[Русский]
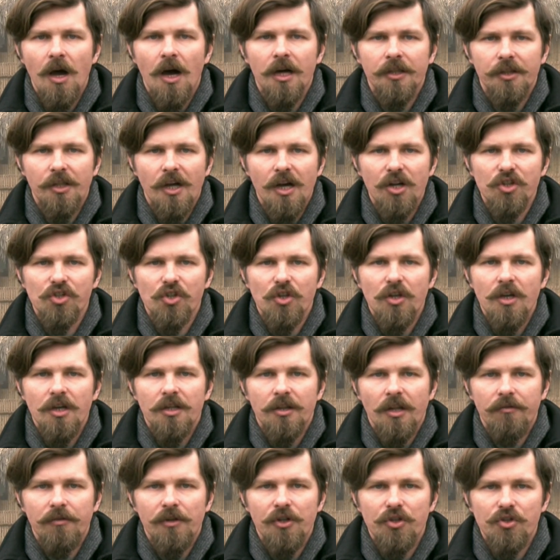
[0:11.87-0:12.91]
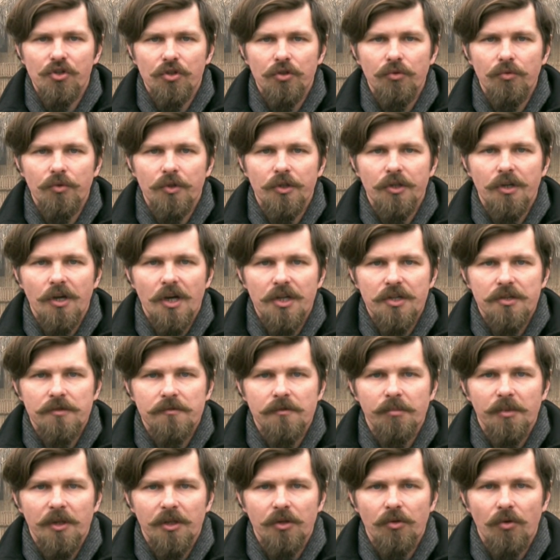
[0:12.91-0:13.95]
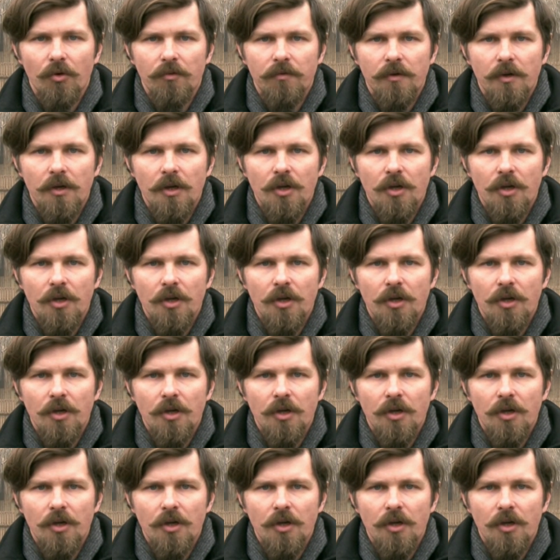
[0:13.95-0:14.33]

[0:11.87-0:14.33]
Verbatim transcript: а также на величину и качество плодов.